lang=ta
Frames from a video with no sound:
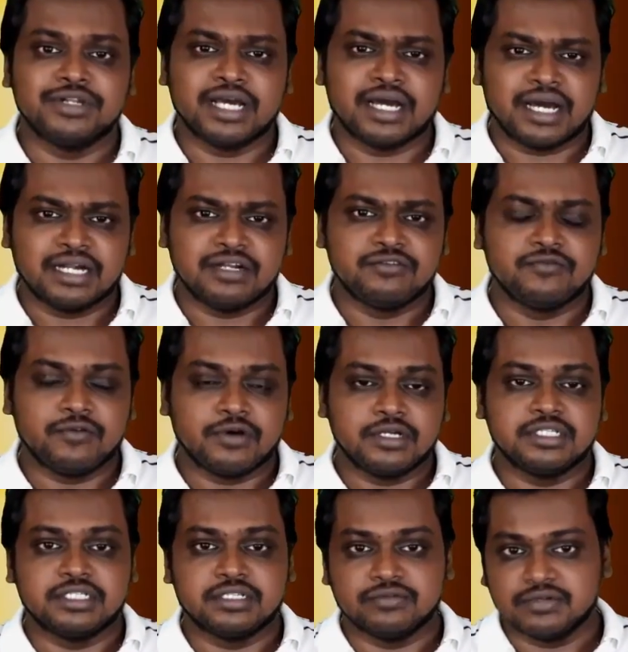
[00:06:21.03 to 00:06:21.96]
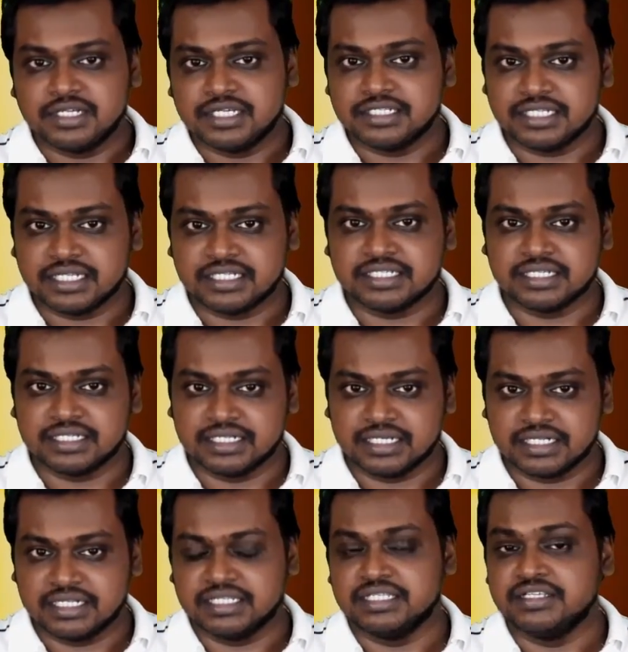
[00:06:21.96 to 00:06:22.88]
விட அட்வான்ஸ்
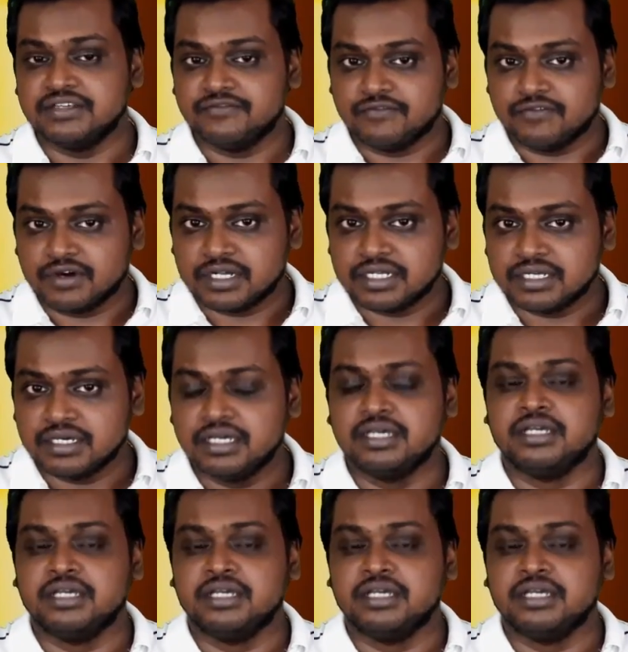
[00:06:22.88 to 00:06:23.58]
சிவிலைசேஷன்லேருந்து வர